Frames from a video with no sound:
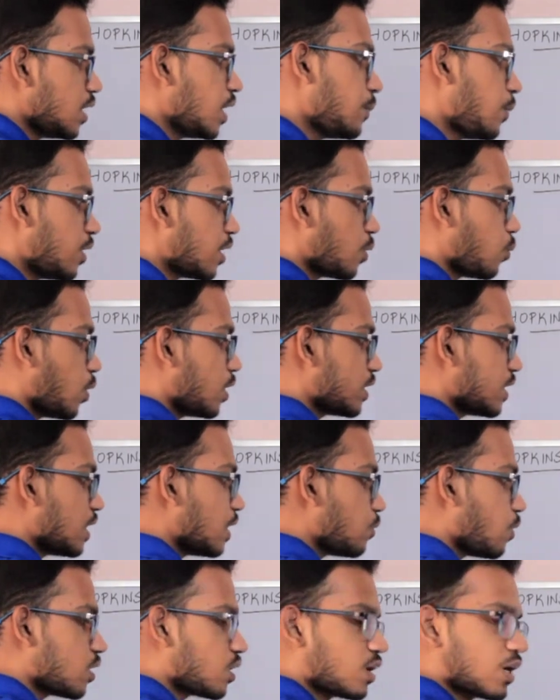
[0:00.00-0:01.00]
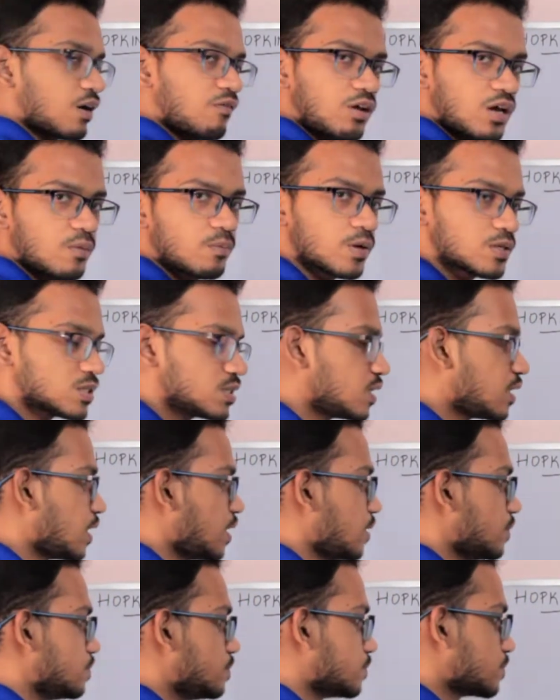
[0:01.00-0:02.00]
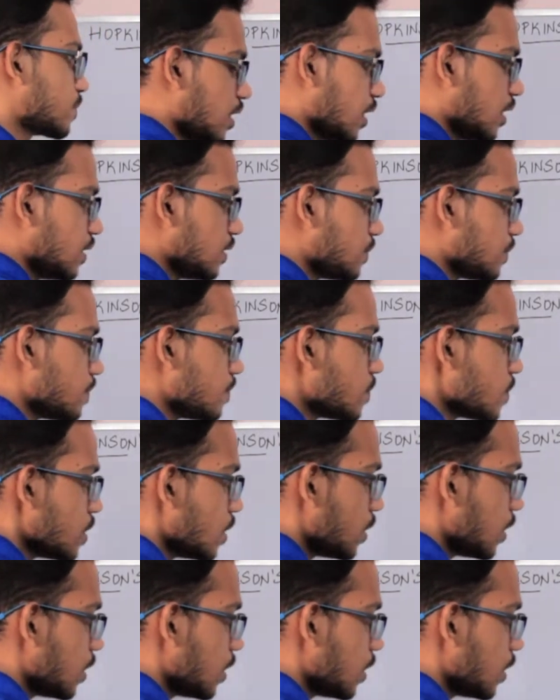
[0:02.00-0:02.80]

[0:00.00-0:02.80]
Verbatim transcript: இப்போ எனக்கு ஒன் கிலோவாட் இருக்க வரைக்கும் பிரச்சனை இல்லை ஆனால்